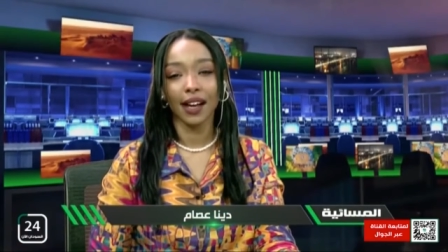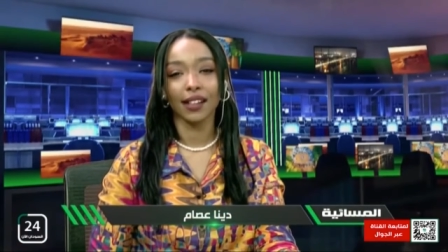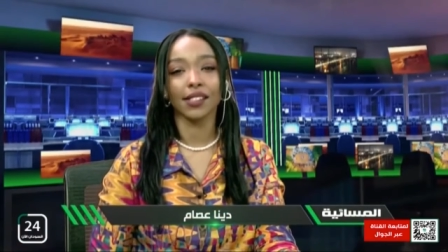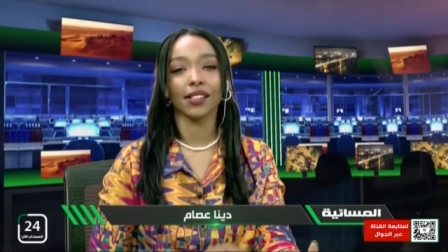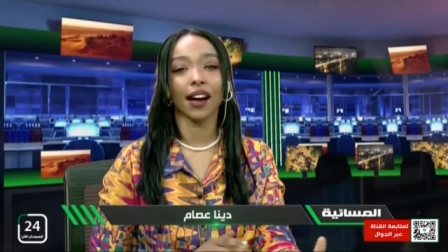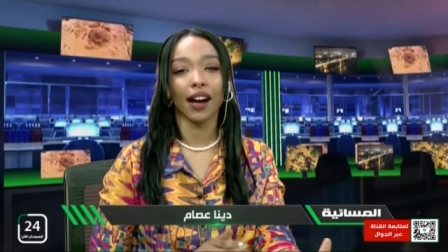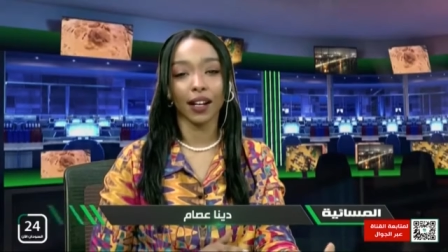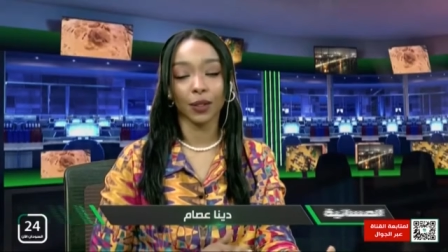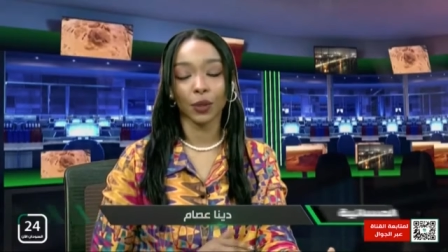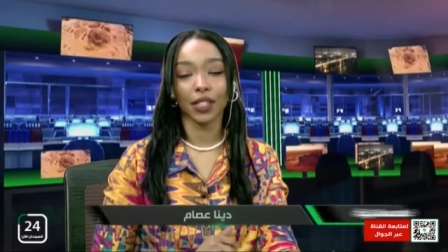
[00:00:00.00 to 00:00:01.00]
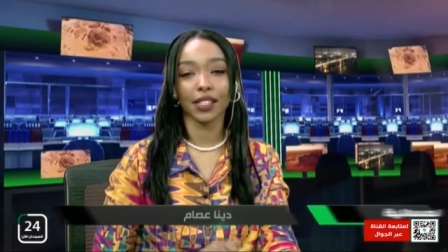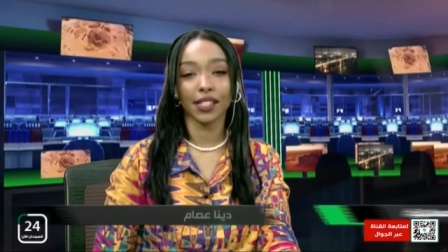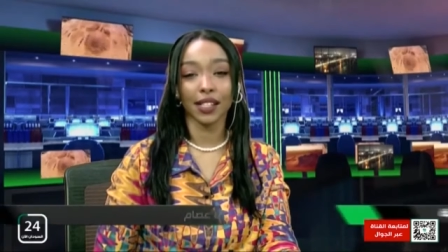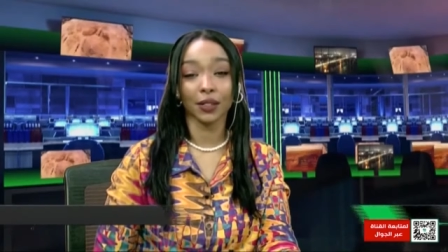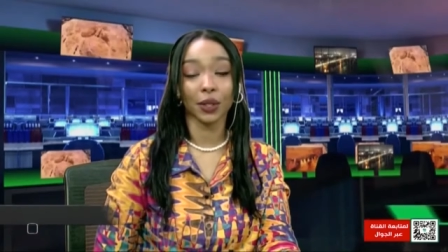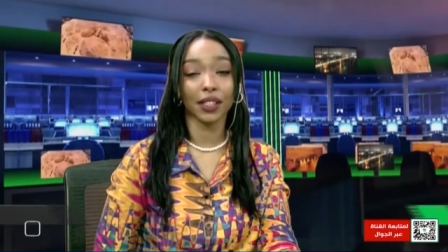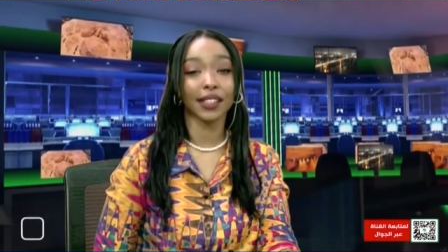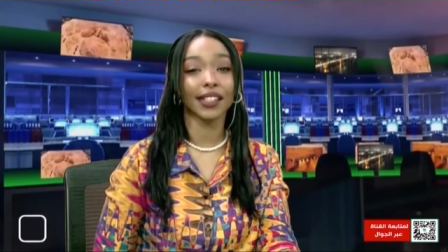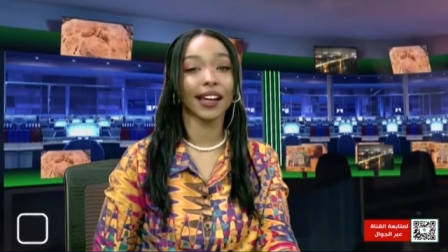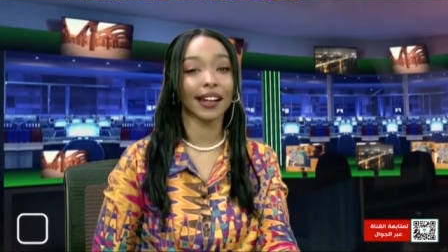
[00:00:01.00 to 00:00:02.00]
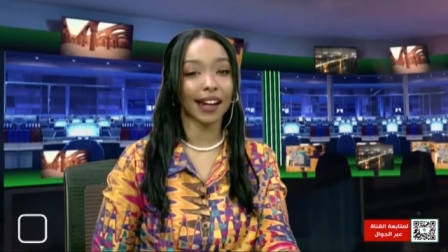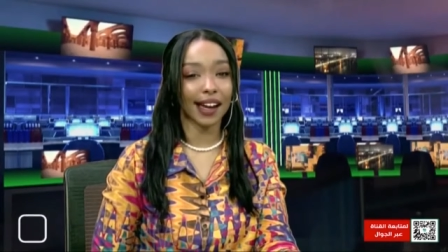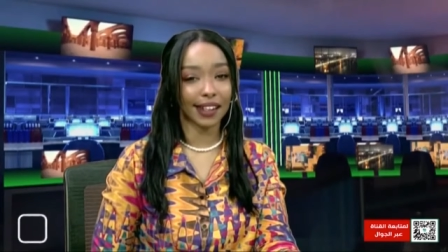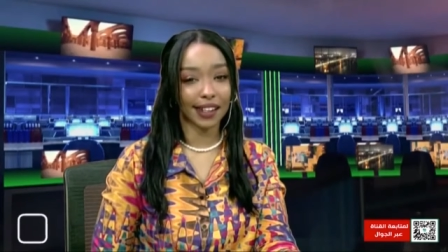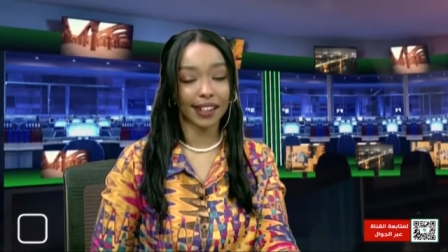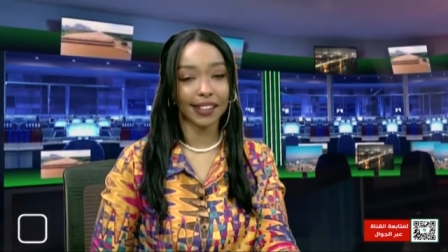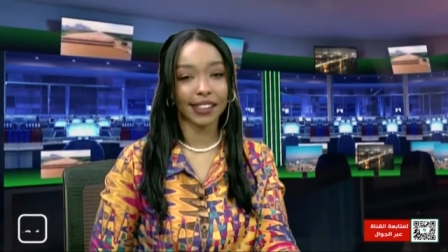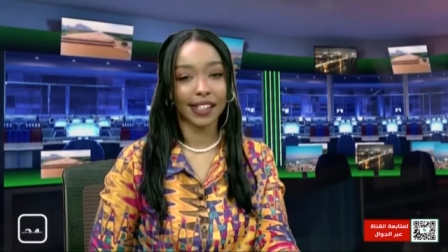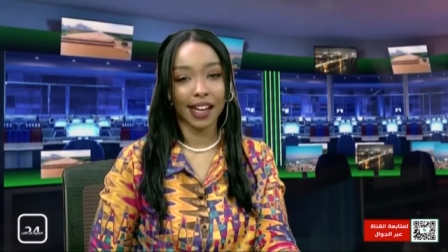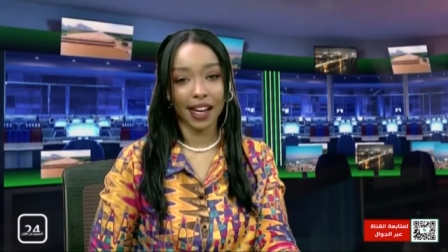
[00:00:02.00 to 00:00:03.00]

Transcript: الاستراحات والاجازات وايضا الرحلات